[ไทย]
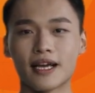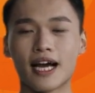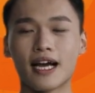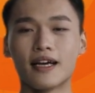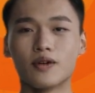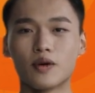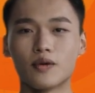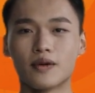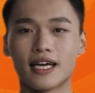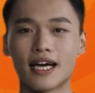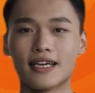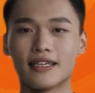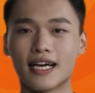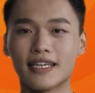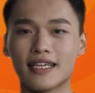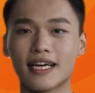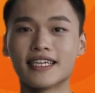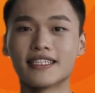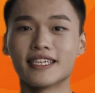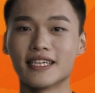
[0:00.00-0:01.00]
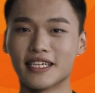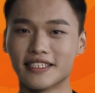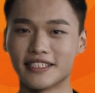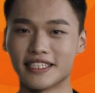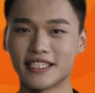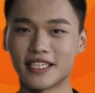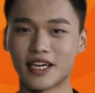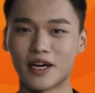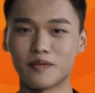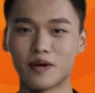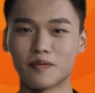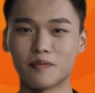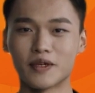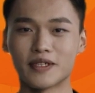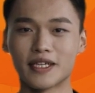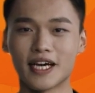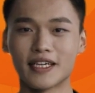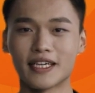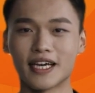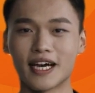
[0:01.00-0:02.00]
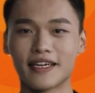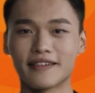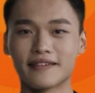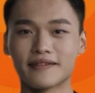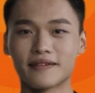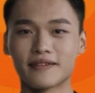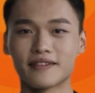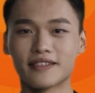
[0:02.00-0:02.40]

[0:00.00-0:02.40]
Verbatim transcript: หากต้องการนัดให้เจ้าหน้าที่เข้าประเมินหน้างาน